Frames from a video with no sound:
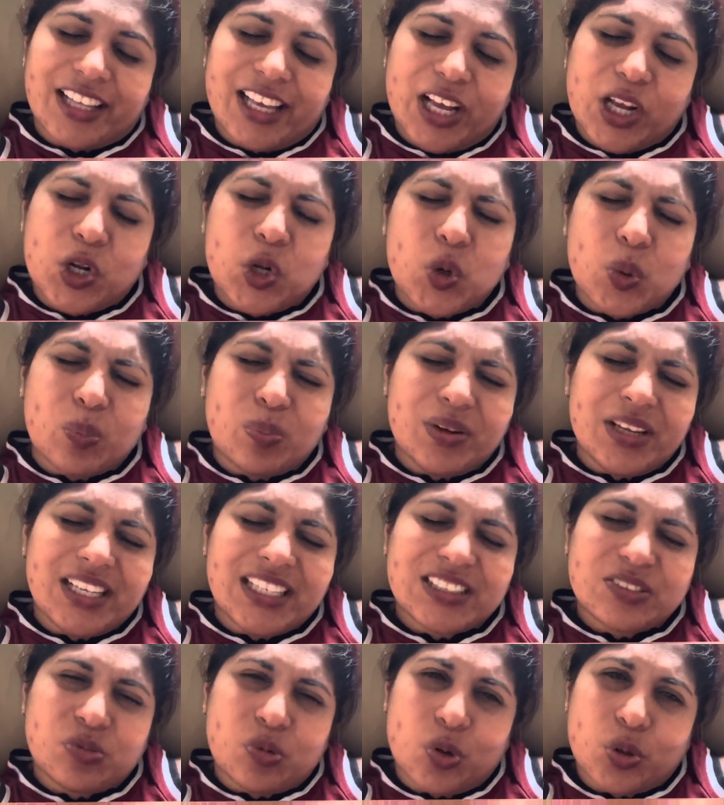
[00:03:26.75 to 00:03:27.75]
देख लो
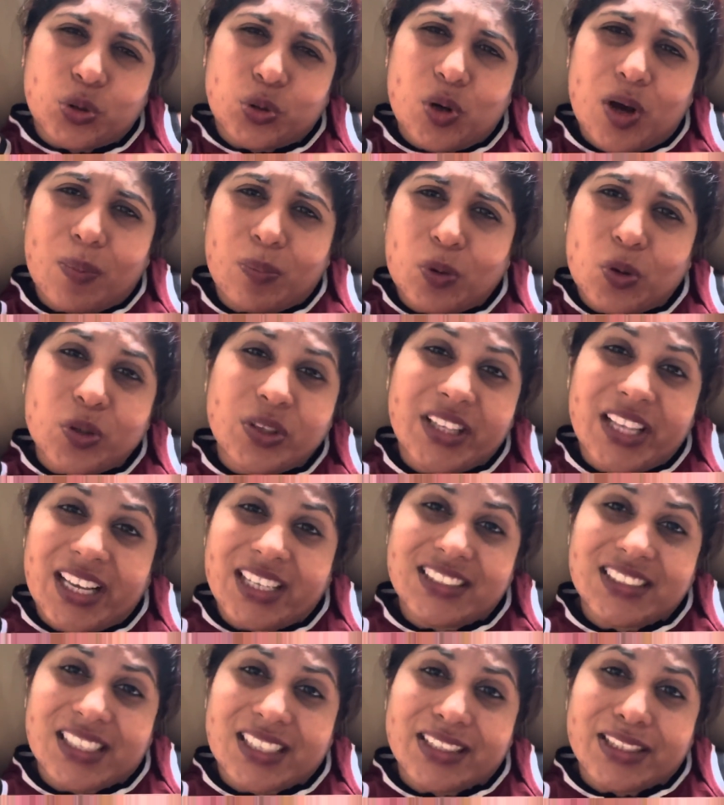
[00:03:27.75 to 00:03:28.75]
प्लीज वो तो आप लोग
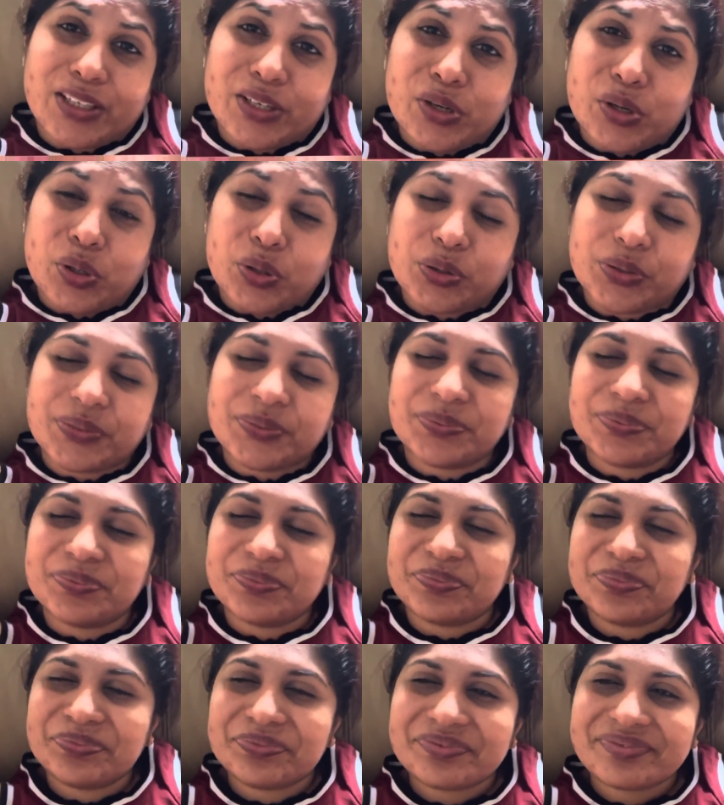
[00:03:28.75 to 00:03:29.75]
देख सकते हो
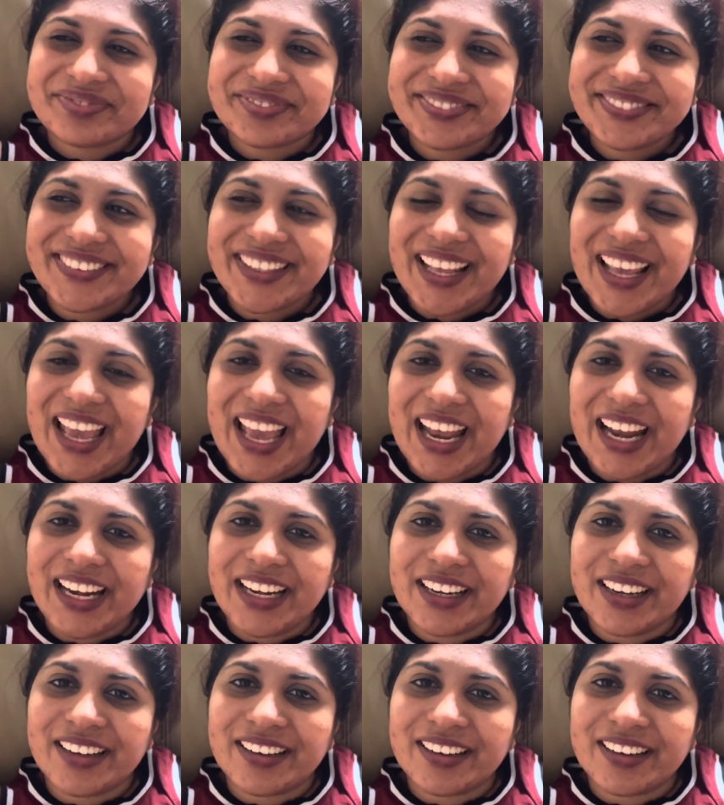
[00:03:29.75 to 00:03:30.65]
एंड